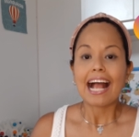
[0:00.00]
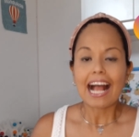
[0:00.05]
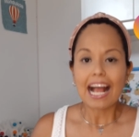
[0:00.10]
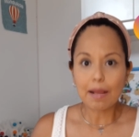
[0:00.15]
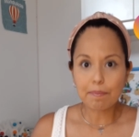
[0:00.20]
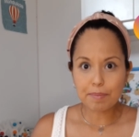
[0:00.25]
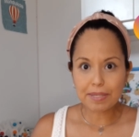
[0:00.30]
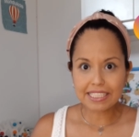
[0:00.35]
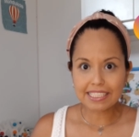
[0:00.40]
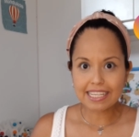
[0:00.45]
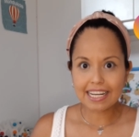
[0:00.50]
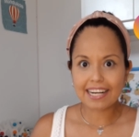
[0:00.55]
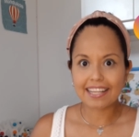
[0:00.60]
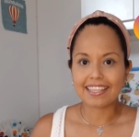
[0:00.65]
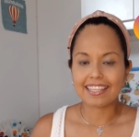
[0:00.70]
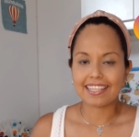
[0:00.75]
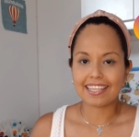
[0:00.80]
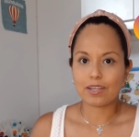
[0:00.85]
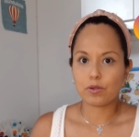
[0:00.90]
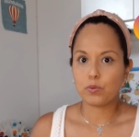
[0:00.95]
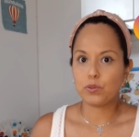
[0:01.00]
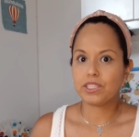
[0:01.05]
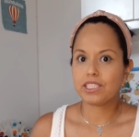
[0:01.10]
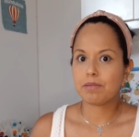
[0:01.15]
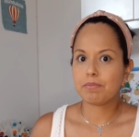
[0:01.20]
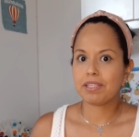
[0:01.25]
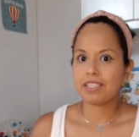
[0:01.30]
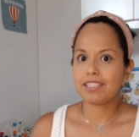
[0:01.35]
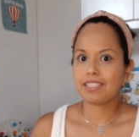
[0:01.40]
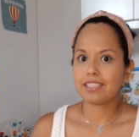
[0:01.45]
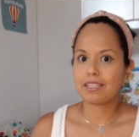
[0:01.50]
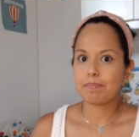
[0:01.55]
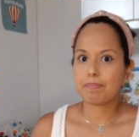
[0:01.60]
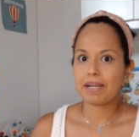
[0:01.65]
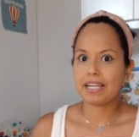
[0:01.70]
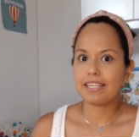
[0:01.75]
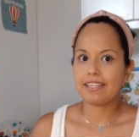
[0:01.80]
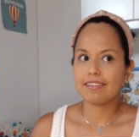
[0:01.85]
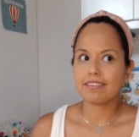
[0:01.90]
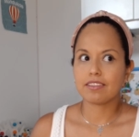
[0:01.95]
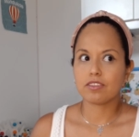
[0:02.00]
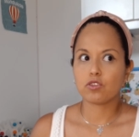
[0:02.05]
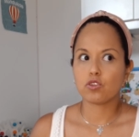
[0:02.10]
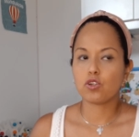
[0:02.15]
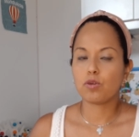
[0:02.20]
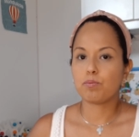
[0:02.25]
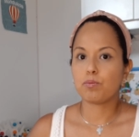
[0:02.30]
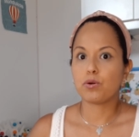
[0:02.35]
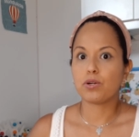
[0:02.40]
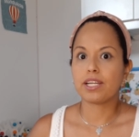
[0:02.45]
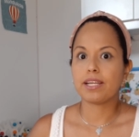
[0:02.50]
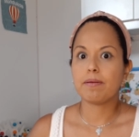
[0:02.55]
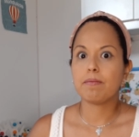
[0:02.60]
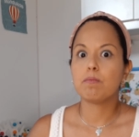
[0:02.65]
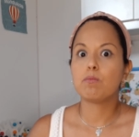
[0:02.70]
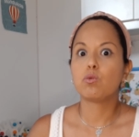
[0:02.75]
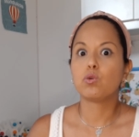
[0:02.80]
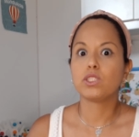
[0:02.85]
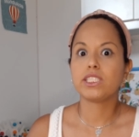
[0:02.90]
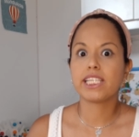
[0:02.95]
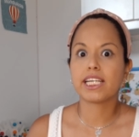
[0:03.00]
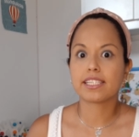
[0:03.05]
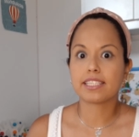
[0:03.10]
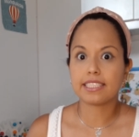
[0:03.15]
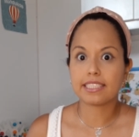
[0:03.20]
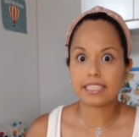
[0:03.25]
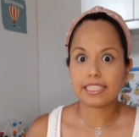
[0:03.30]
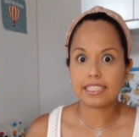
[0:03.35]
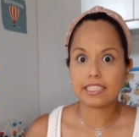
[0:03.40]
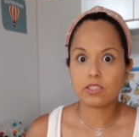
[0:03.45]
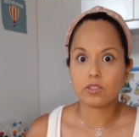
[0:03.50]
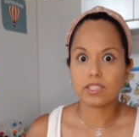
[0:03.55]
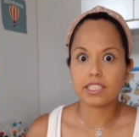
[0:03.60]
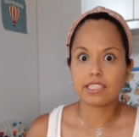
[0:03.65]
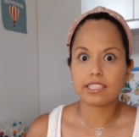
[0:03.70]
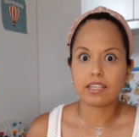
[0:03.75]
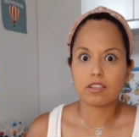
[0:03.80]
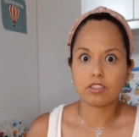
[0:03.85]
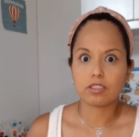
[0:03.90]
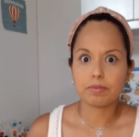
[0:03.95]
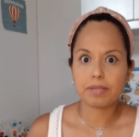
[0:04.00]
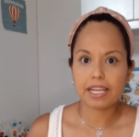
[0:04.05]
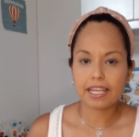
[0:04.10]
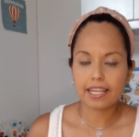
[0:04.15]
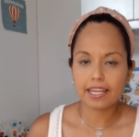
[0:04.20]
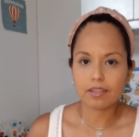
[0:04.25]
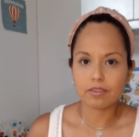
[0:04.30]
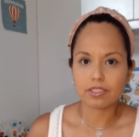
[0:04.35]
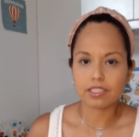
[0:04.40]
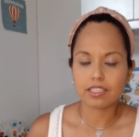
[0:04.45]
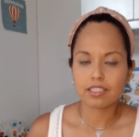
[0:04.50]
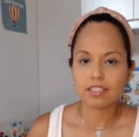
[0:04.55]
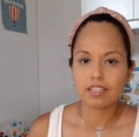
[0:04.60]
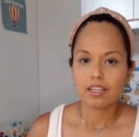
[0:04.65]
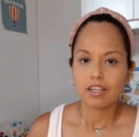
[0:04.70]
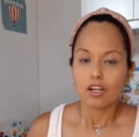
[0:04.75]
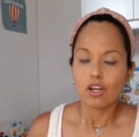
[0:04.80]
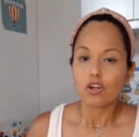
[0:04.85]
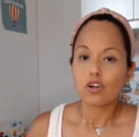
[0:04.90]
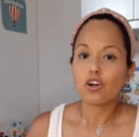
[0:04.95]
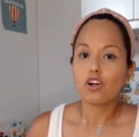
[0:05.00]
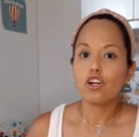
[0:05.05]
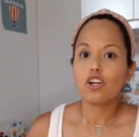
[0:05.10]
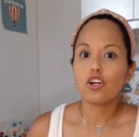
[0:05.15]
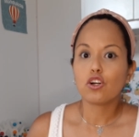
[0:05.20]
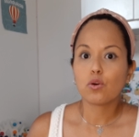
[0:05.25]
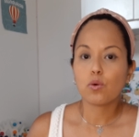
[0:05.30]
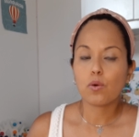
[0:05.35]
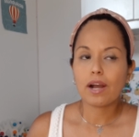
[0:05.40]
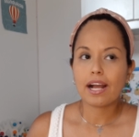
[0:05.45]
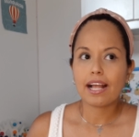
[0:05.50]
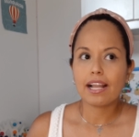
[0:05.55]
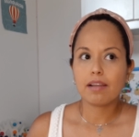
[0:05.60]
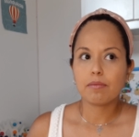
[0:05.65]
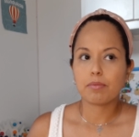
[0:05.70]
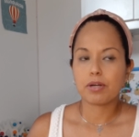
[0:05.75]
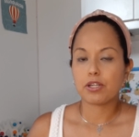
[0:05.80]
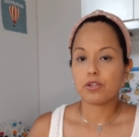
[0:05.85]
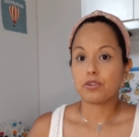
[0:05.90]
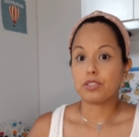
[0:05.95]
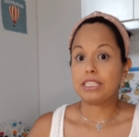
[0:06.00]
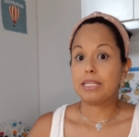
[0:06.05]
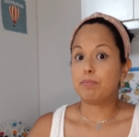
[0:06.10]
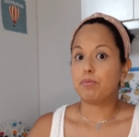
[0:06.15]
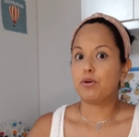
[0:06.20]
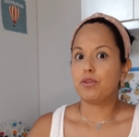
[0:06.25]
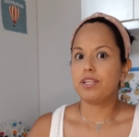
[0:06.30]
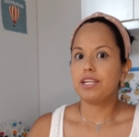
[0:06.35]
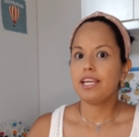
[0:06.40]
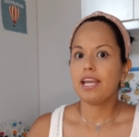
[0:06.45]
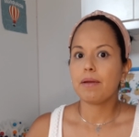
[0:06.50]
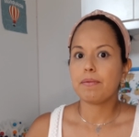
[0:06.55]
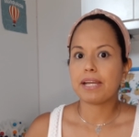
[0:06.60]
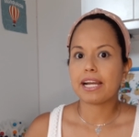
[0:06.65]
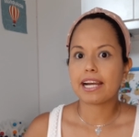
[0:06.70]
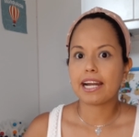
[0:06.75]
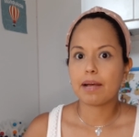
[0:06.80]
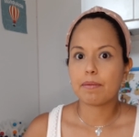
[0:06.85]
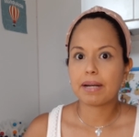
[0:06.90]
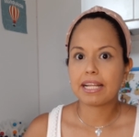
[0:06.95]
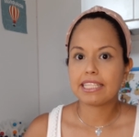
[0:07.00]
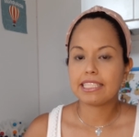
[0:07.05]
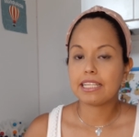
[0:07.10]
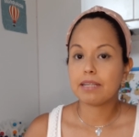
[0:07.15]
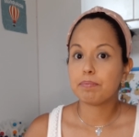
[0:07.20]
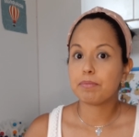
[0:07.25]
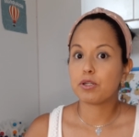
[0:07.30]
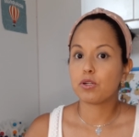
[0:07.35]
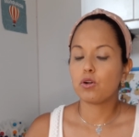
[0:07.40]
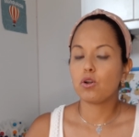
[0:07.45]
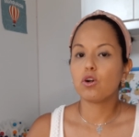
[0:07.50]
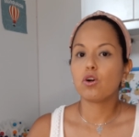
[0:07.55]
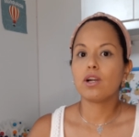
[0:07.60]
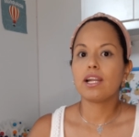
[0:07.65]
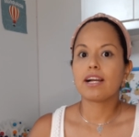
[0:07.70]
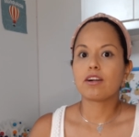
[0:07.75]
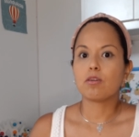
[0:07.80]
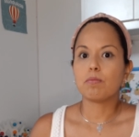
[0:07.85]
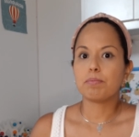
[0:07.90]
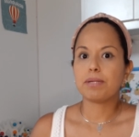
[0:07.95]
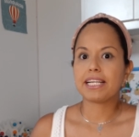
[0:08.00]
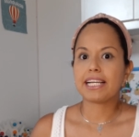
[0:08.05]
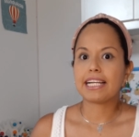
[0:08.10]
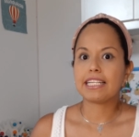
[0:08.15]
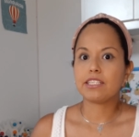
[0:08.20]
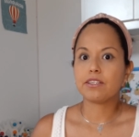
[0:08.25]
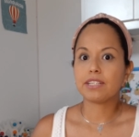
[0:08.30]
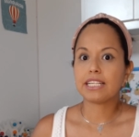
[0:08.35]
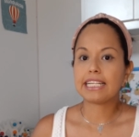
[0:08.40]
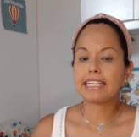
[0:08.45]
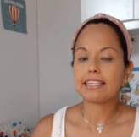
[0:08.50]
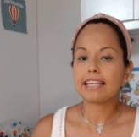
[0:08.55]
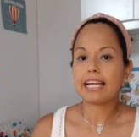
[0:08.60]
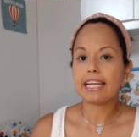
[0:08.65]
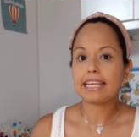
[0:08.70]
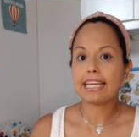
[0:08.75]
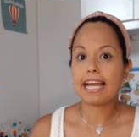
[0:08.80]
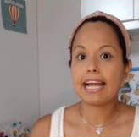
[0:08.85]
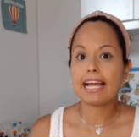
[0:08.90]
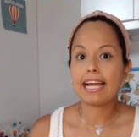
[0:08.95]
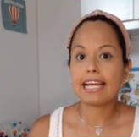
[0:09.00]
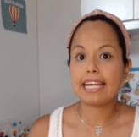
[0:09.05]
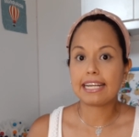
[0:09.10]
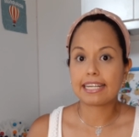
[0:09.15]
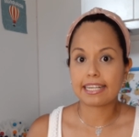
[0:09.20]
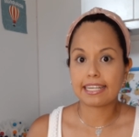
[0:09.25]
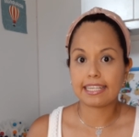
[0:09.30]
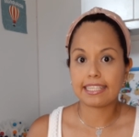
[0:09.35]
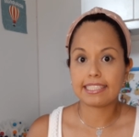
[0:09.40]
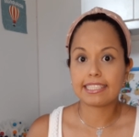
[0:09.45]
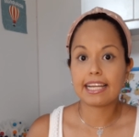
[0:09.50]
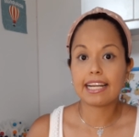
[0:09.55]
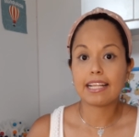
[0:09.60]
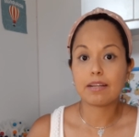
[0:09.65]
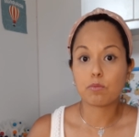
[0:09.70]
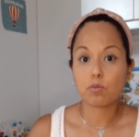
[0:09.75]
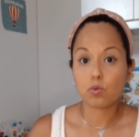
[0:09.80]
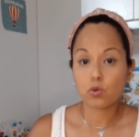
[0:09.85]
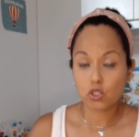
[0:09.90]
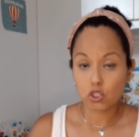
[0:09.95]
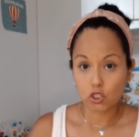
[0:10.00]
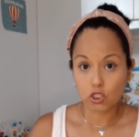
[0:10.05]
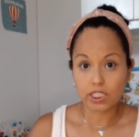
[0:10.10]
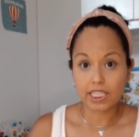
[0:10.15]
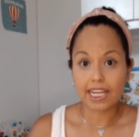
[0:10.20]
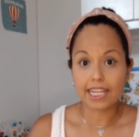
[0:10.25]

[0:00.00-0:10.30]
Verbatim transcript: a pesar de que justamente este país no pone muchas restricciones a los viajeros. Con lo cual, bueno, se podría viajar a Brasil, pero luego la complicación estaría en regresar en muchos